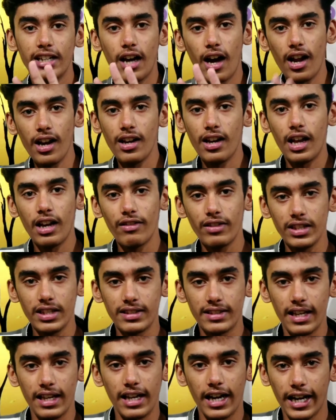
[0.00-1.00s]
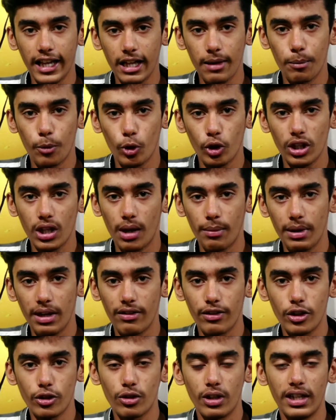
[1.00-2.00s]
நாலு நாள் வந்து சேல் நடக்க போகுது
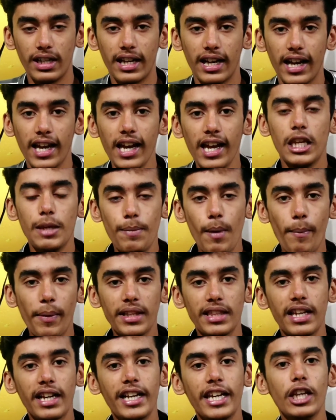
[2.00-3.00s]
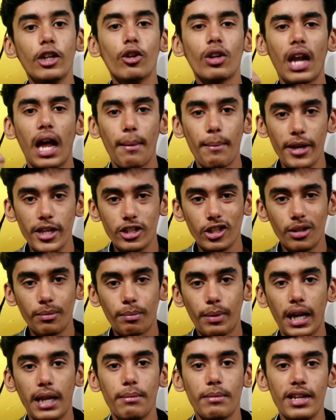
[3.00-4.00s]
அப்படின்னு வந்து சொல்லிட்டாங்க இப்போ பார்த்தீங்கன்னா நீங்கள் ஒரு அமேசான்
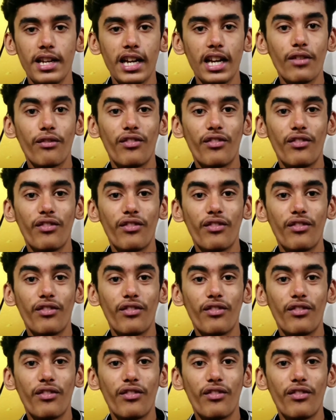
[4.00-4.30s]
பிரைம் இல்லைனா